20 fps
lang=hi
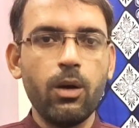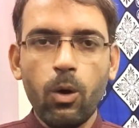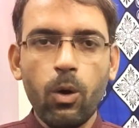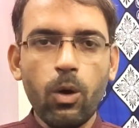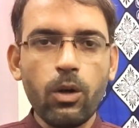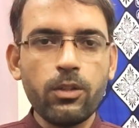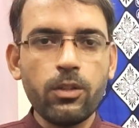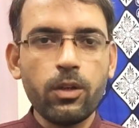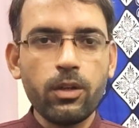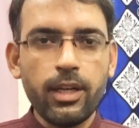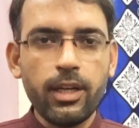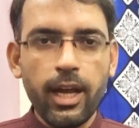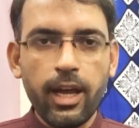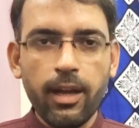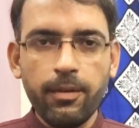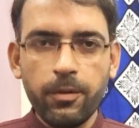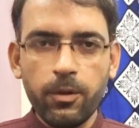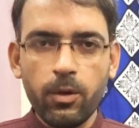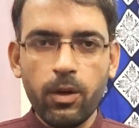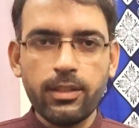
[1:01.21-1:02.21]
और जो नए
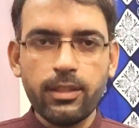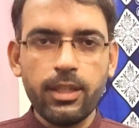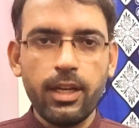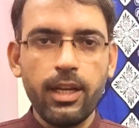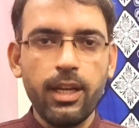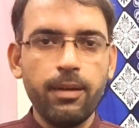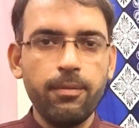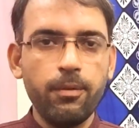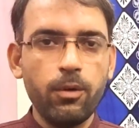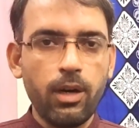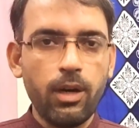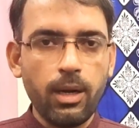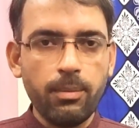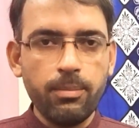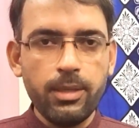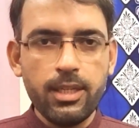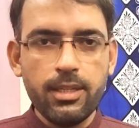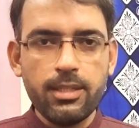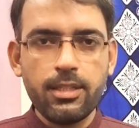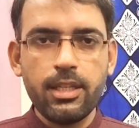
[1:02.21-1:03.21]
व्यूअर्स हैं वो
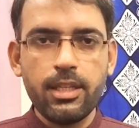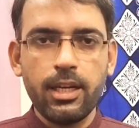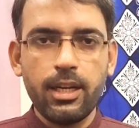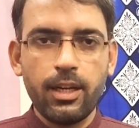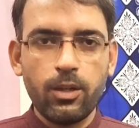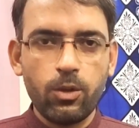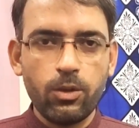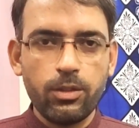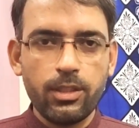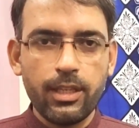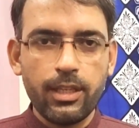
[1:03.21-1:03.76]
अभी इस चैनल को